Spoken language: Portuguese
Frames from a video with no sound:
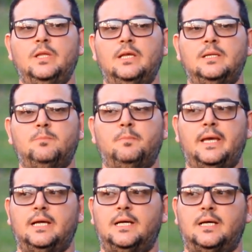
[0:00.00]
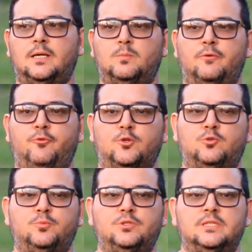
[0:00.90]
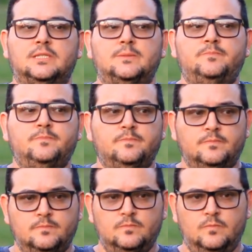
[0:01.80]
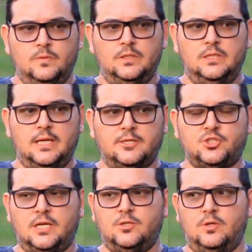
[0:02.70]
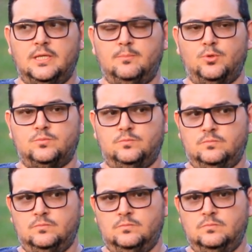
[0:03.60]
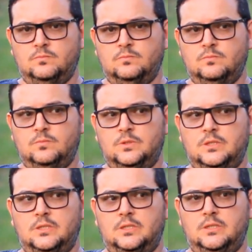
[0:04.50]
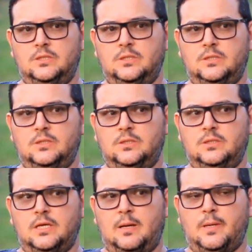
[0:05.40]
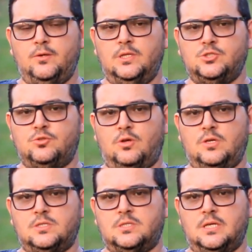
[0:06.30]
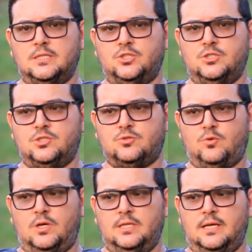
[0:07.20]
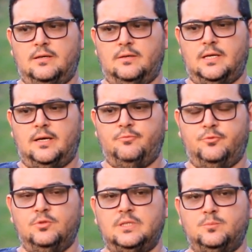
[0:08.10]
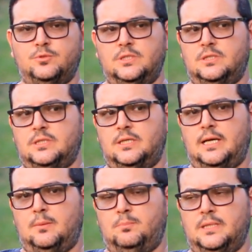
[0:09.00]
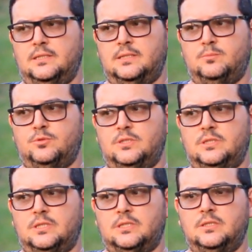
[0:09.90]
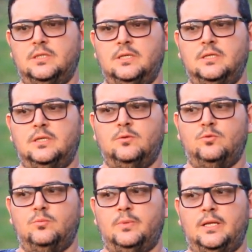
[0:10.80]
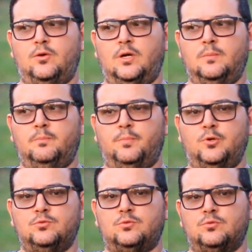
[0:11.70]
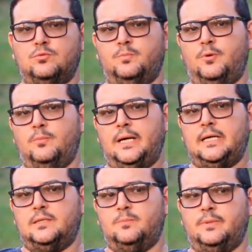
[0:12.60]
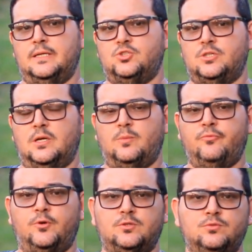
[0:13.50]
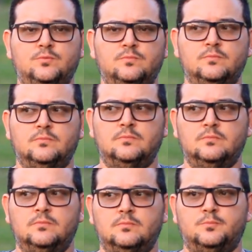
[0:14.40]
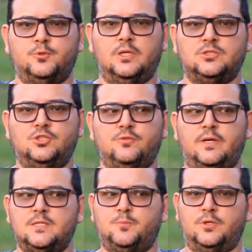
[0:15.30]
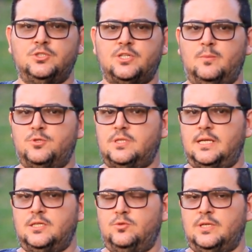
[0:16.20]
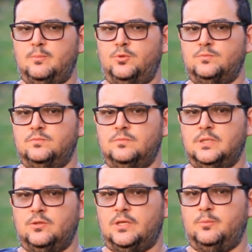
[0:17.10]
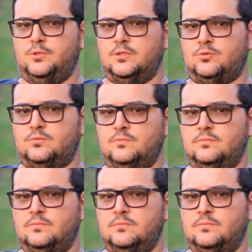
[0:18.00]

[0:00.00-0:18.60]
ele pega uma foto bonita e acha que aquilo ali é bom. E a maioria de nós, gente escolhe a, a fruta bonita, a planta bonita, o melhor ponto do pomar para tirar uma foto porque a gente vai expor, a gente quer mostrar aquilo que é bom, aquilo que é bonito.